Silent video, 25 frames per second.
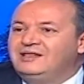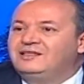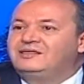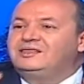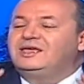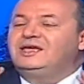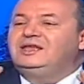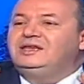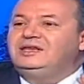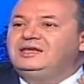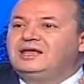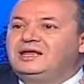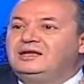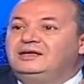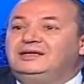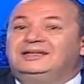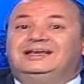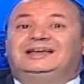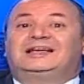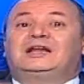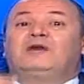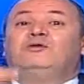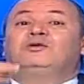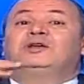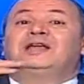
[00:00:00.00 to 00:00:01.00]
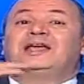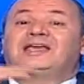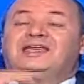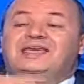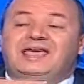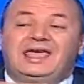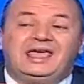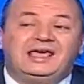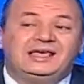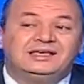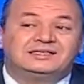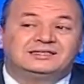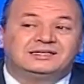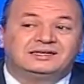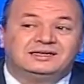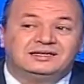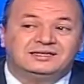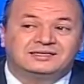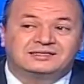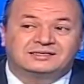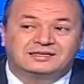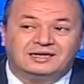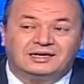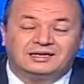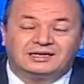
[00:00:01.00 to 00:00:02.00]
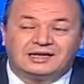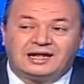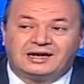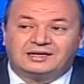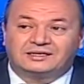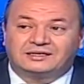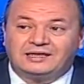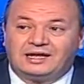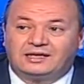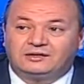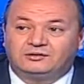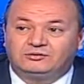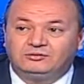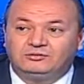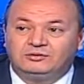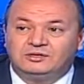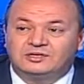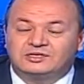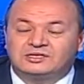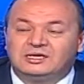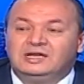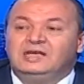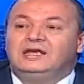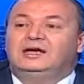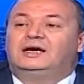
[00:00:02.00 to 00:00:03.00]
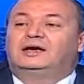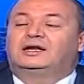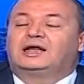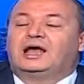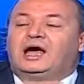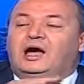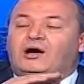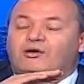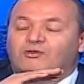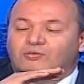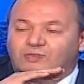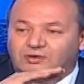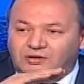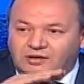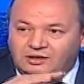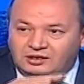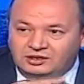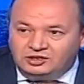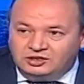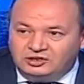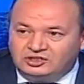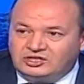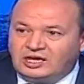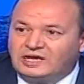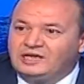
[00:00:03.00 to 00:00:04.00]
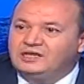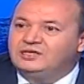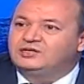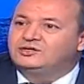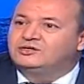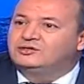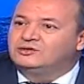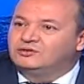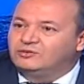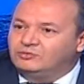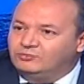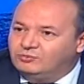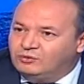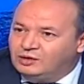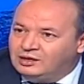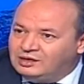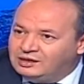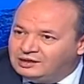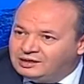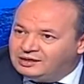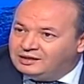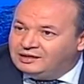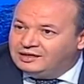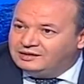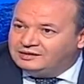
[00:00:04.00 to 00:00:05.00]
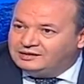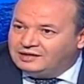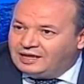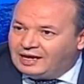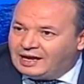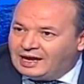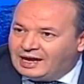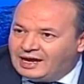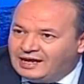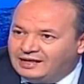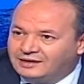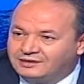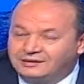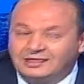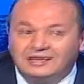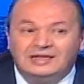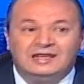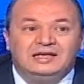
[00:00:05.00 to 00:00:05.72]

ثانيا راهو ركائز الاستقرار تاع تونس راهو الجيش والاتحاد.